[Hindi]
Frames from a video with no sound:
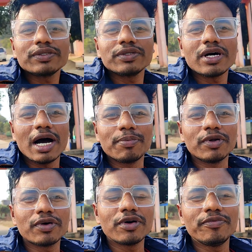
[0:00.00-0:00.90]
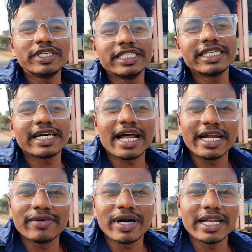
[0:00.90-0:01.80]
दोस्तों आप लोग को विजिट
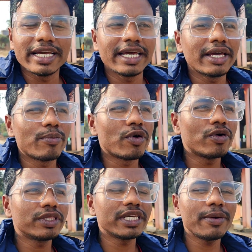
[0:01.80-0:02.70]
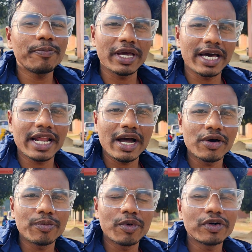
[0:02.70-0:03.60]
कराने वाले हैं बहुत ही प्यारा
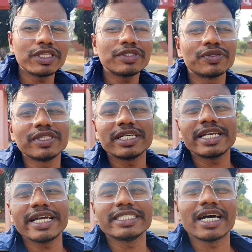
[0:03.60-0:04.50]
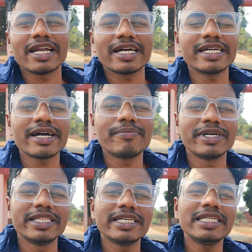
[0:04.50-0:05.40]
और बहुत ही सुंदर एक झारखंड का
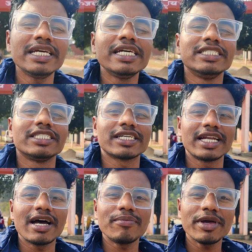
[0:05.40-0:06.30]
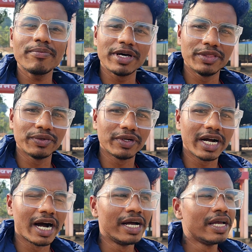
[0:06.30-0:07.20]
मंदिर जिसका नाम है
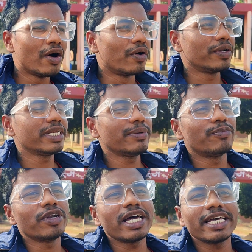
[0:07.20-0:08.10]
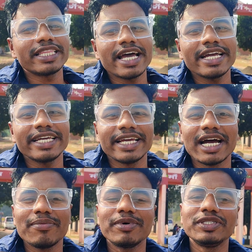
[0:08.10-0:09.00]
बंदुर्गा और ये बोला जाता है कि
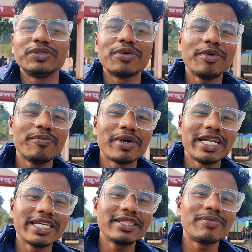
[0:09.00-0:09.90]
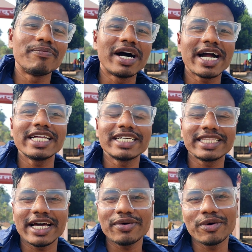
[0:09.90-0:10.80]
यहाँ पर जो भी मन्नत मांगा
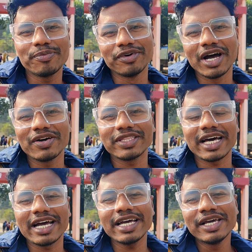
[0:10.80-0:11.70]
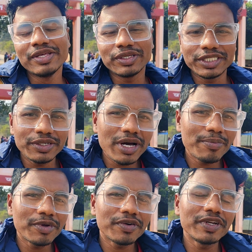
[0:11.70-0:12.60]
जाता है वो पूरा होता है तो चलो
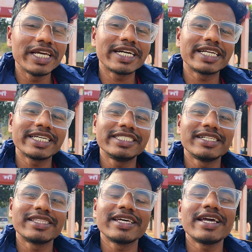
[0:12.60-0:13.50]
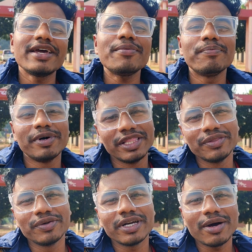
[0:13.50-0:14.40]
आप लोग को लेकर के चलते हैं
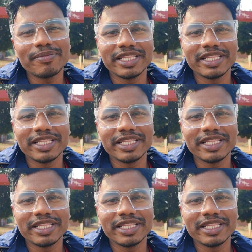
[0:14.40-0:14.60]
बंदुर्गा